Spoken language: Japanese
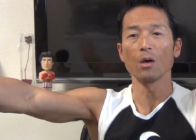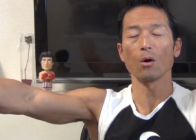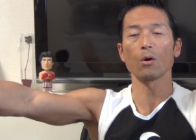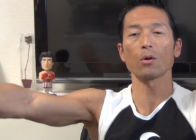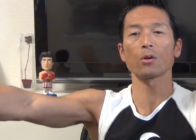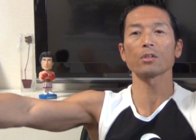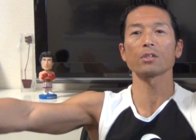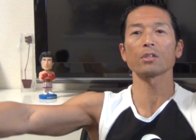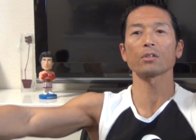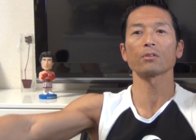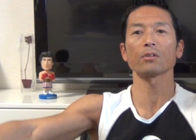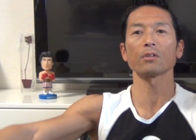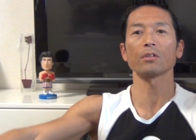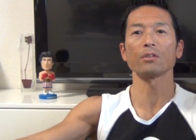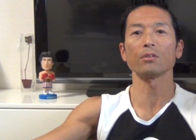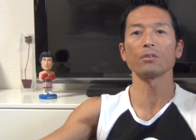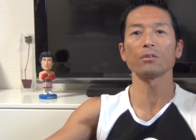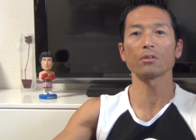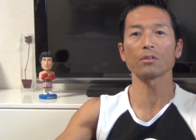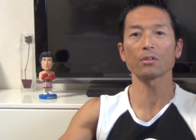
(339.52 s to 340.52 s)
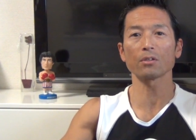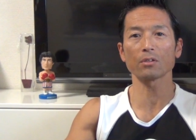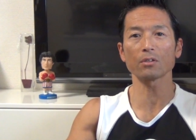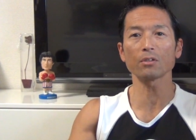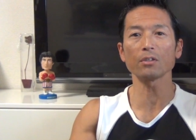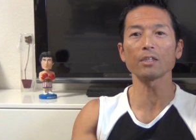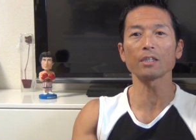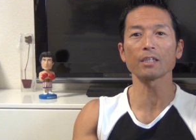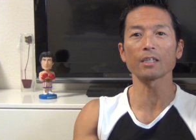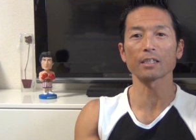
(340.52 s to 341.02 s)
下ろしていくときにゆっ
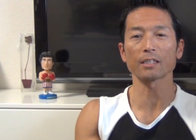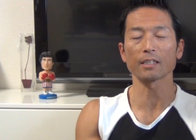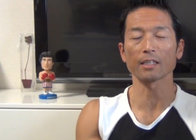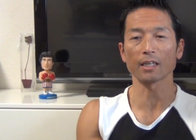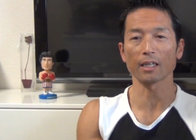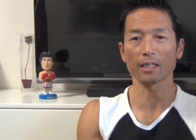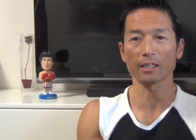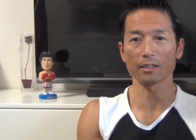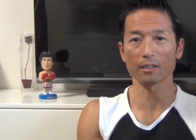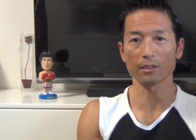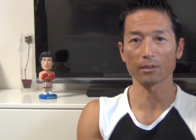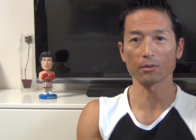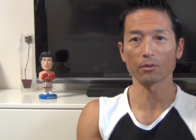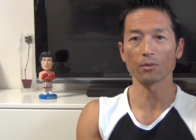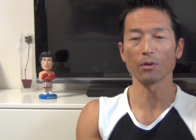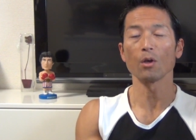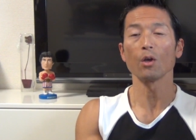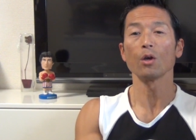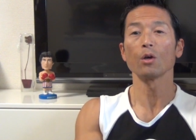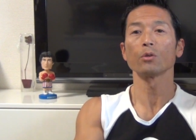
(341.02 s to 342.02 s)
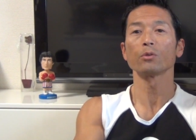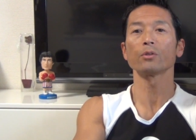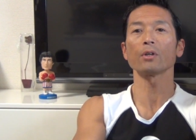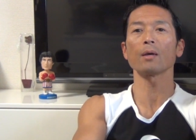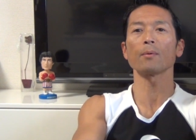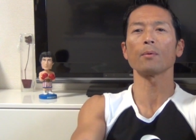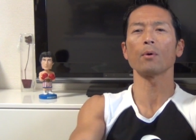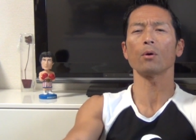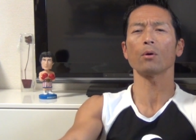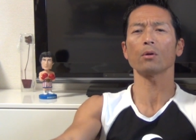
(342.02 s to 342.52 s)
くり効かせながらやっていく。
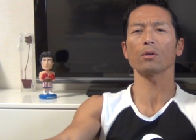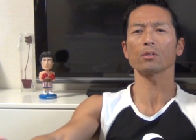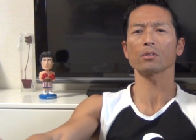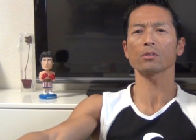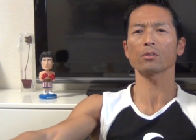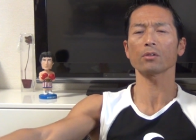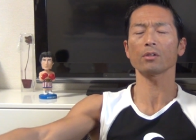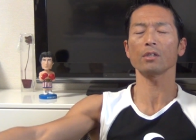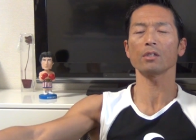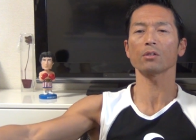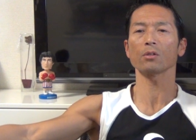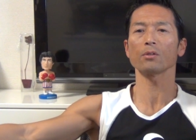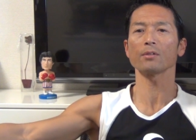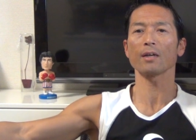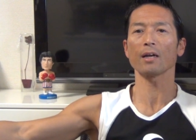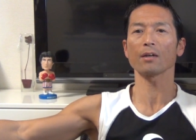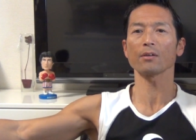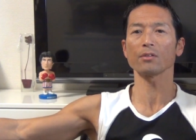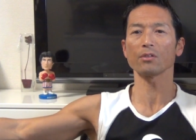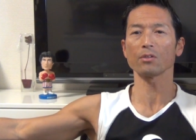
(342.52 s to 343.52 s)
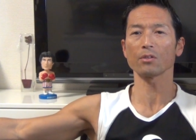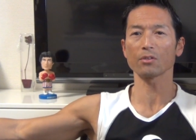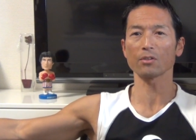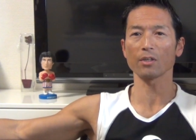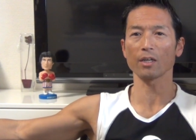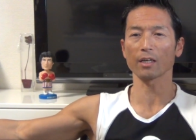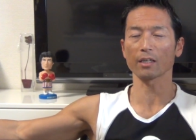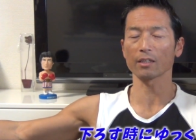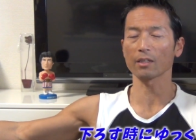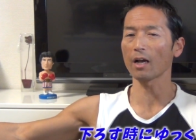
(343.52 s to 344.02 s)
フライも下ろすときにとにかくゆっ
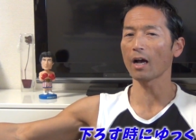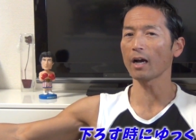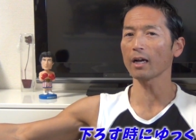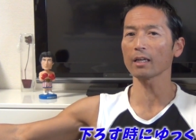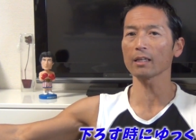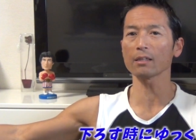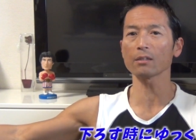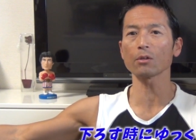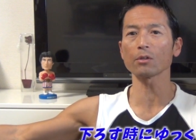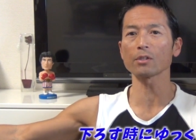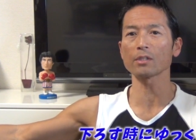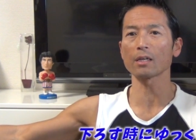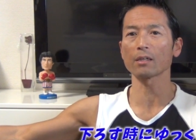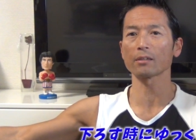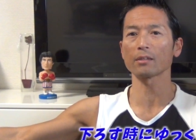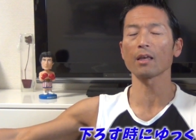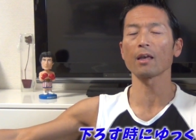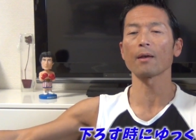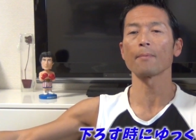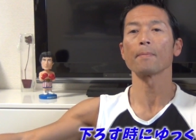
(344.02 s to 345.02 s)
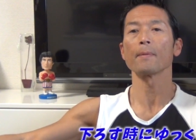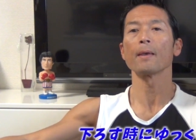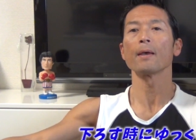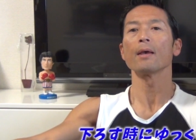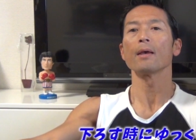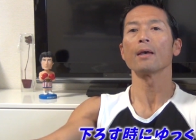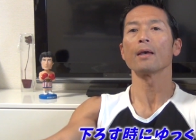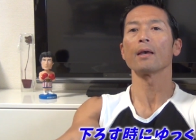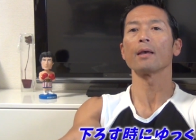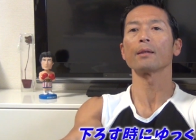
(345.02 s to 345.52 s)
くり上げて、上げるときじゃなくて、
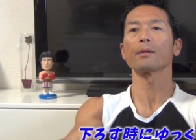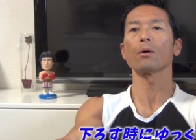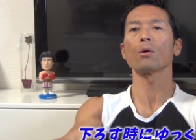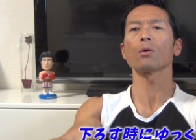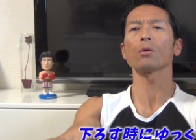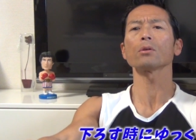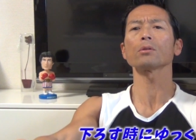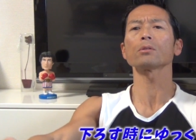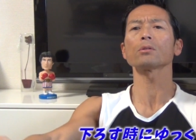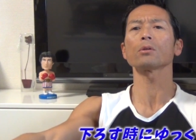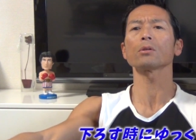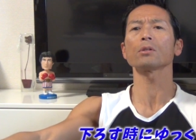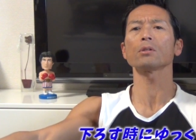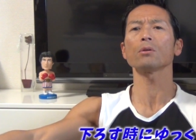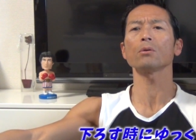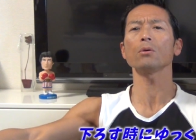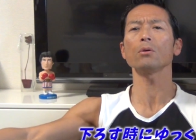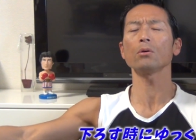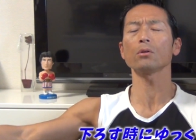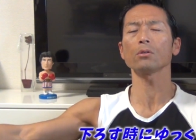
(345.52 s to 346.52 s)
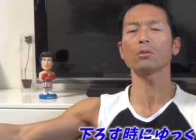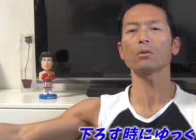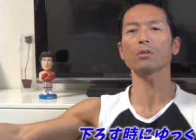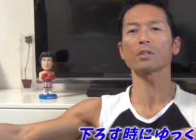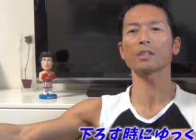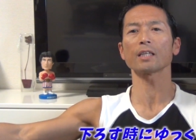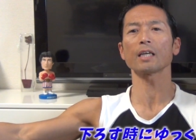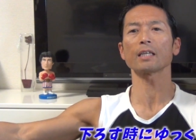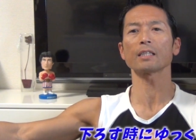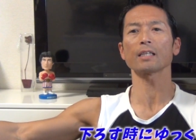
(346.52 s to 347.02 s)
えっ、ー、と、下ろすときの方の
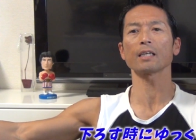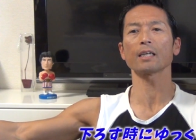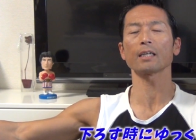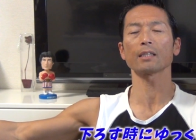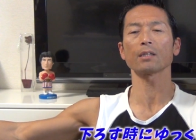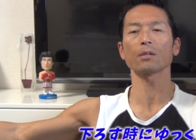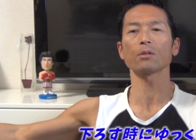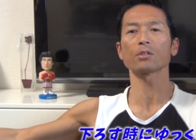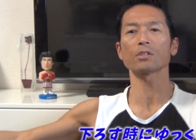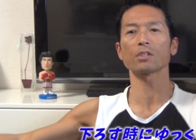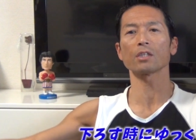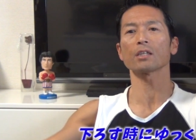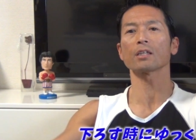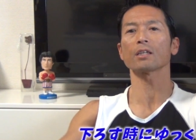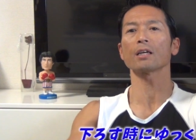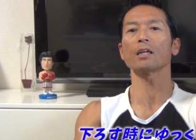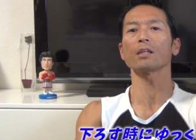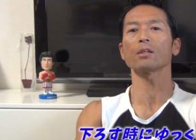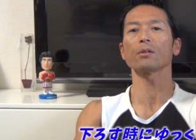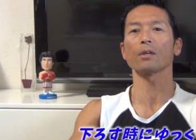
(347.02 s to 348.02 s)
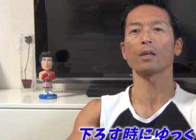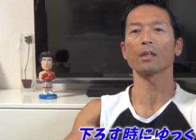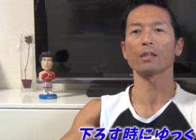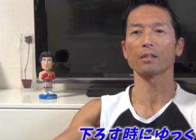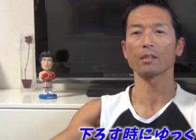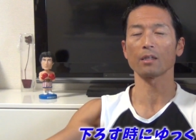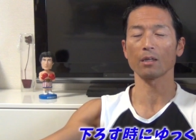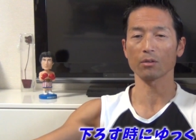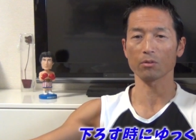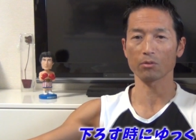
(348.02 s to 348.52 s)
効かせ方をしっかりと
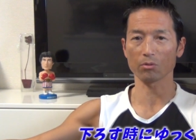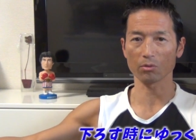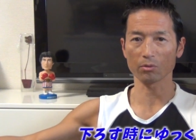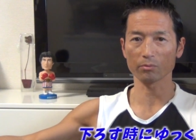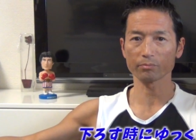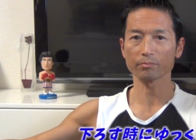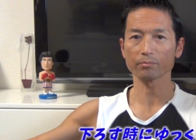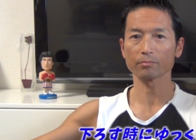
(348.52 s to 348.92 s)
やっていく。